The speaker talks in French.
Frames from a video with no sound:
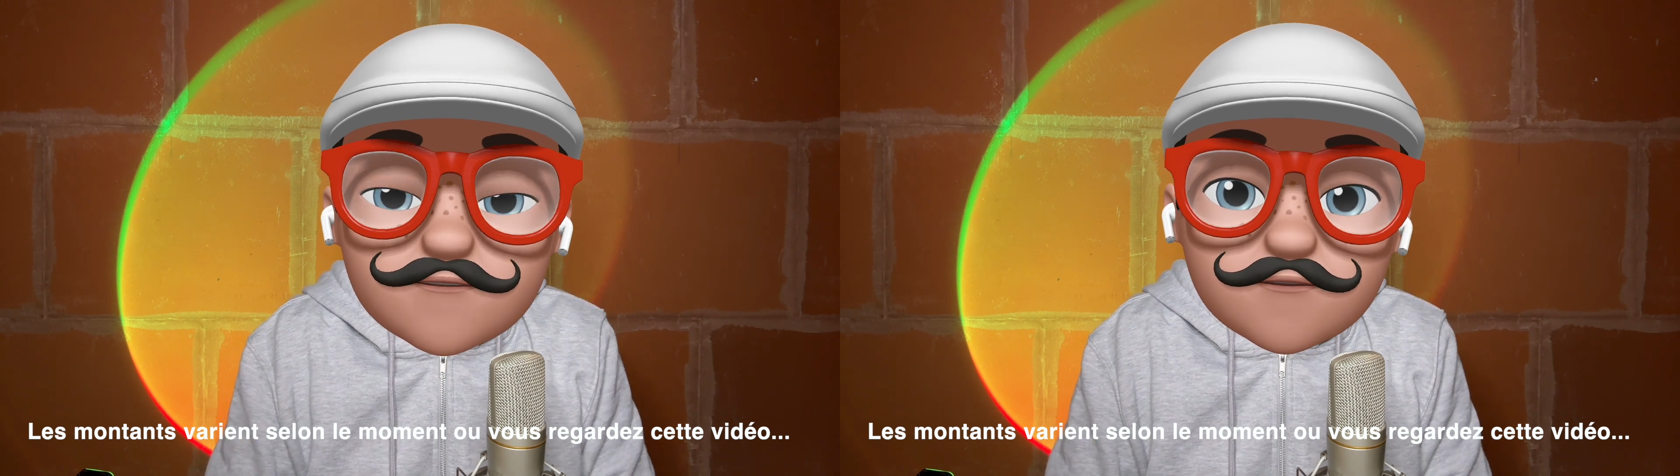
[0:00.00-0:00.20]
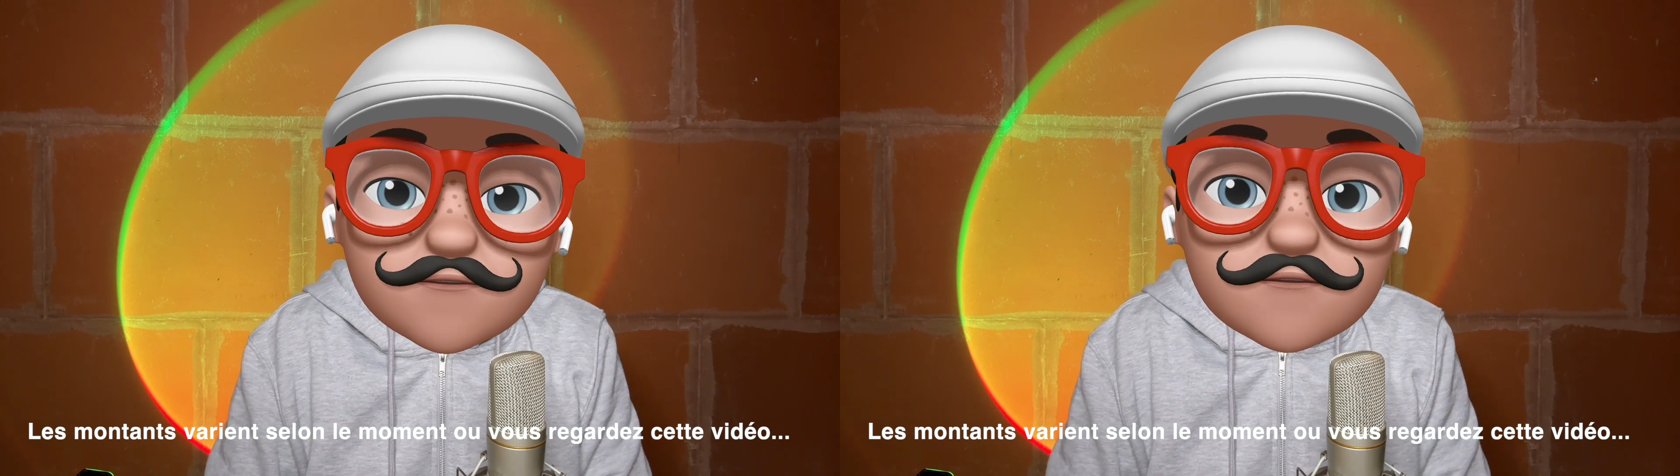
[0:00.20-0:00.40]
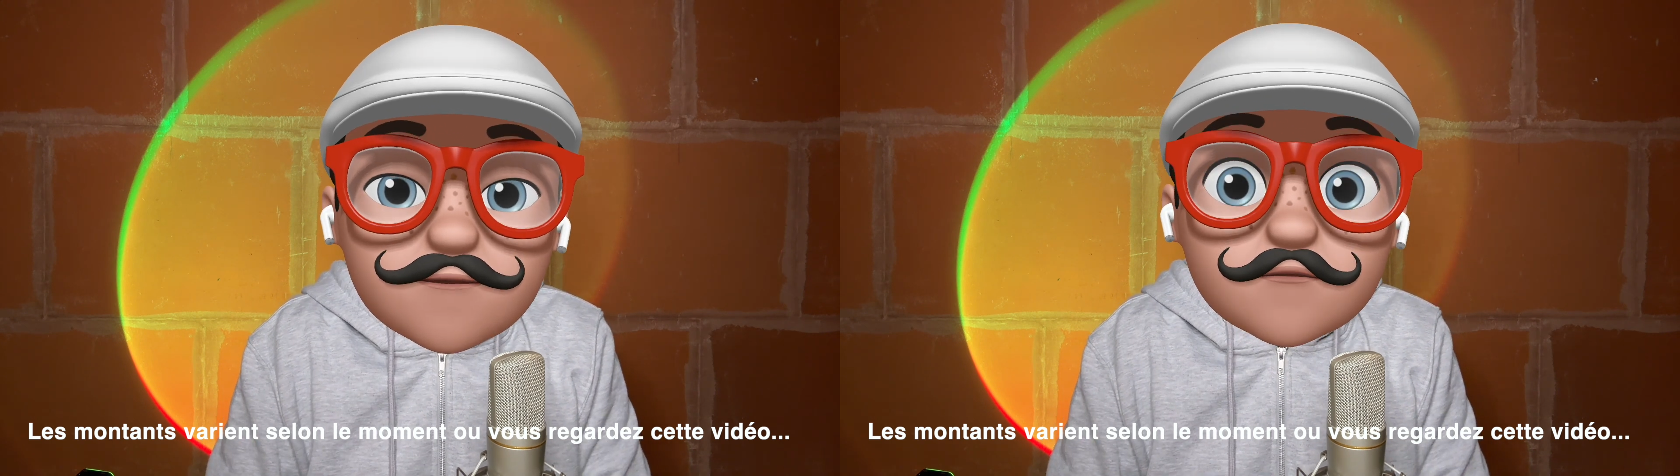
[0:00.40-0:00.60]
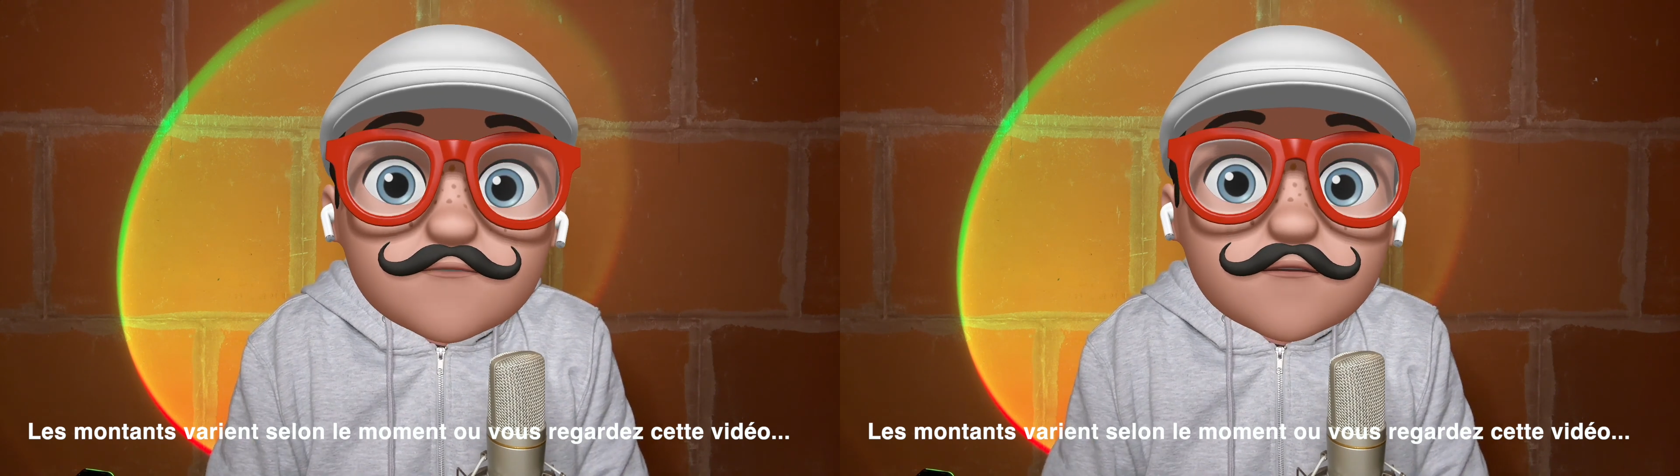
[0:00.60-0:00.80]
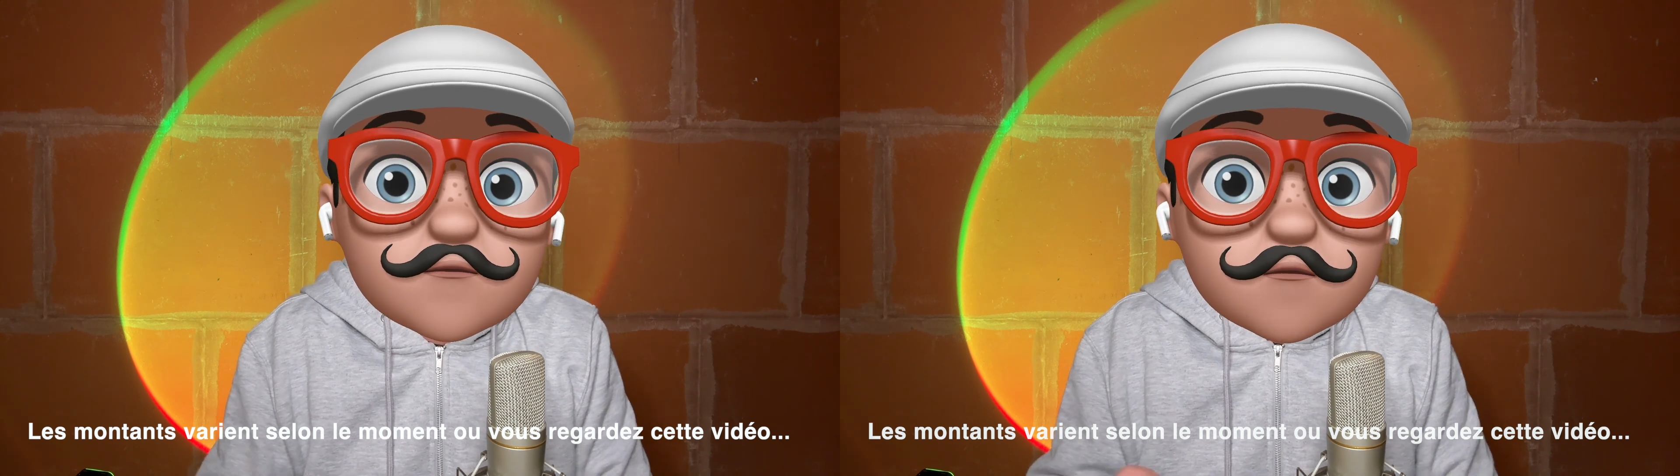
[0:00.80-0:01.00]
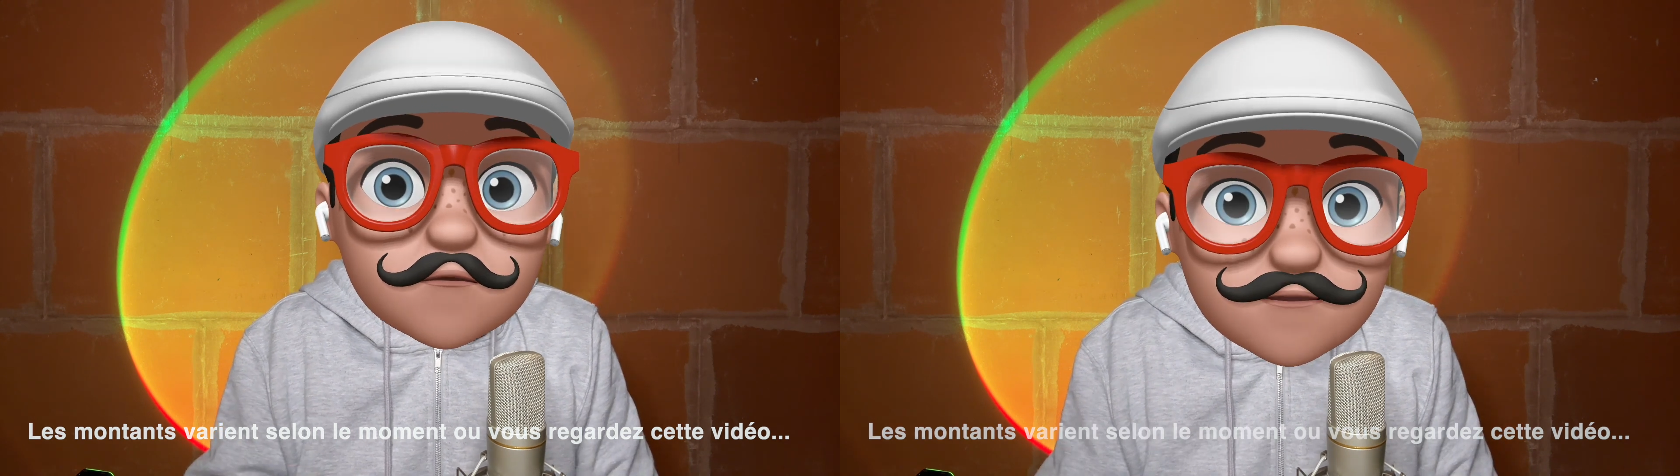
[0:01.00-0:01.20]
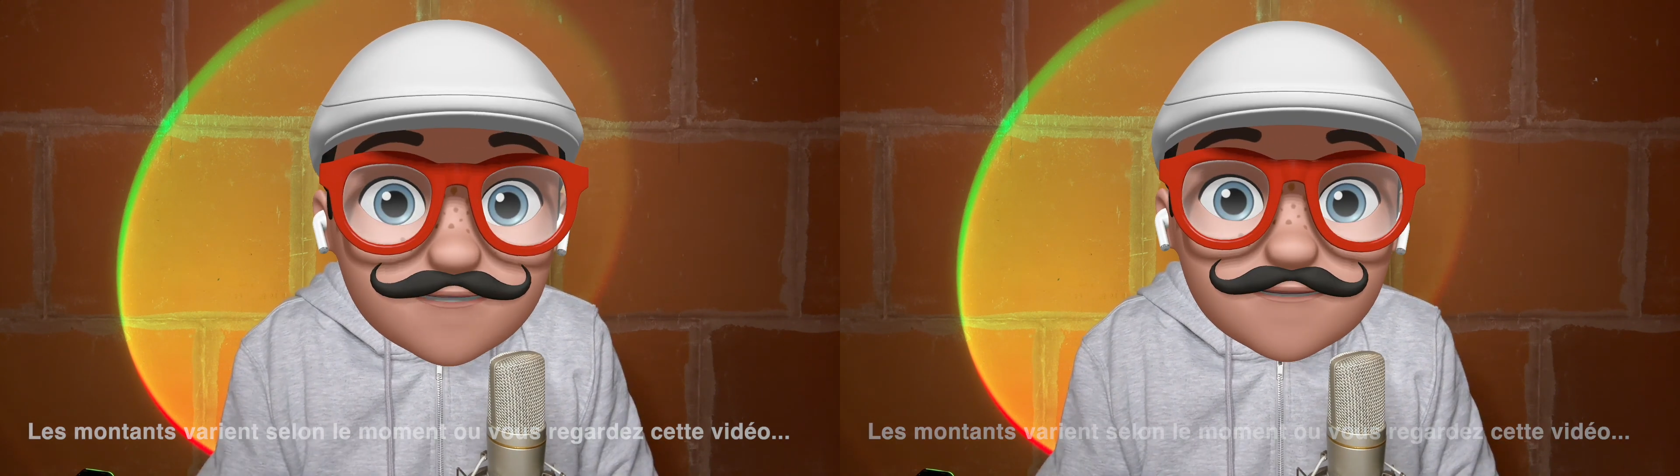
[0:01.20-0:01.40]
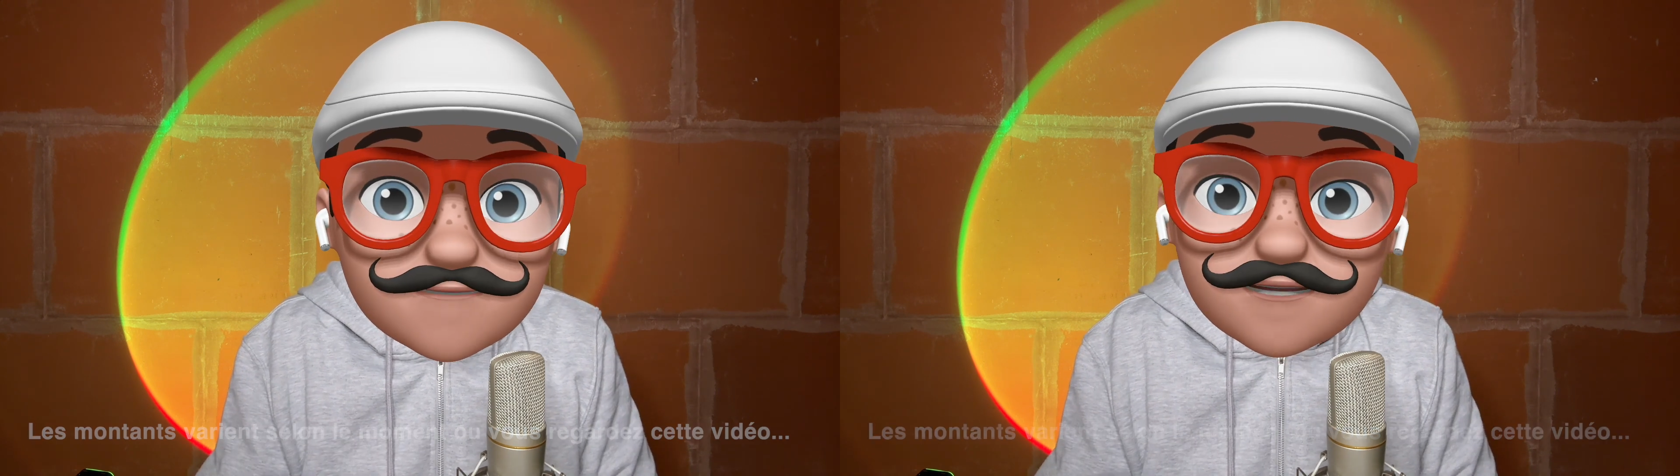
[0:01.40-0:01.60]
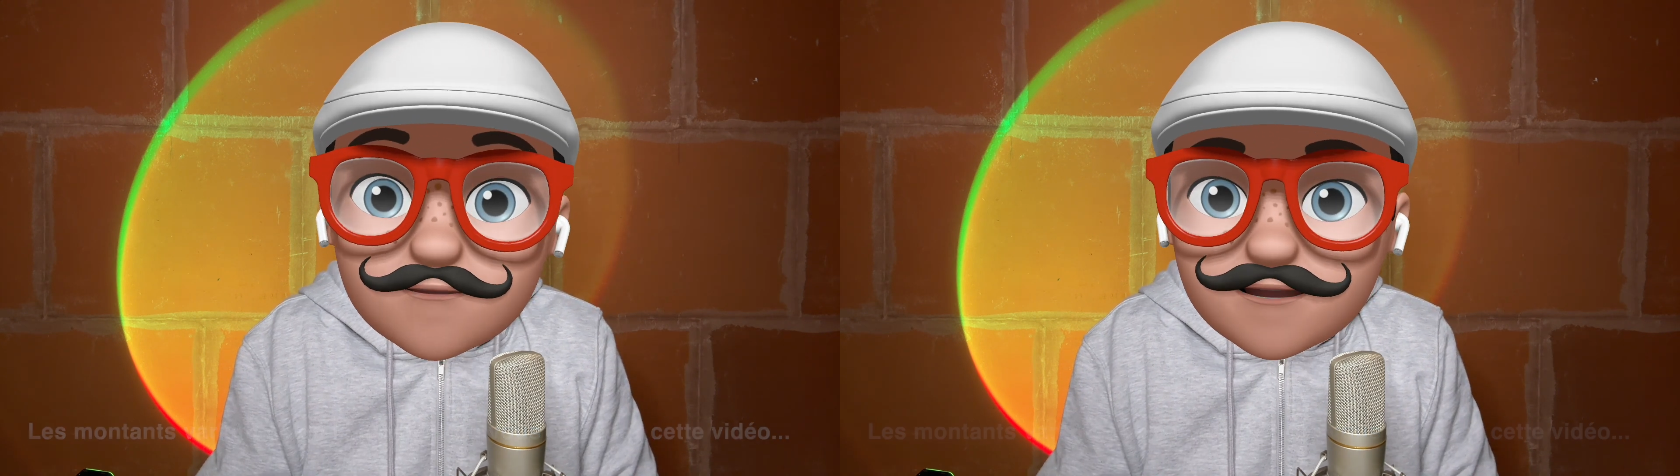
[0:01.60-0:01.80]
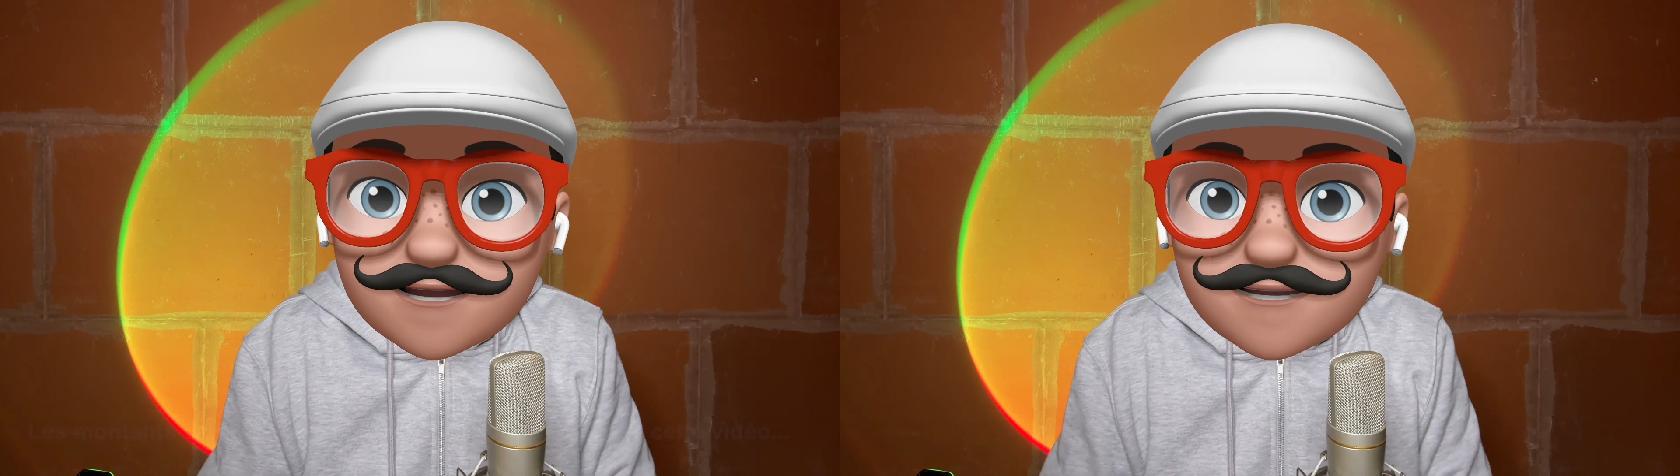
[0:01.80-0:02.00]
euros au moment où je tourne cette vidéo. Hein.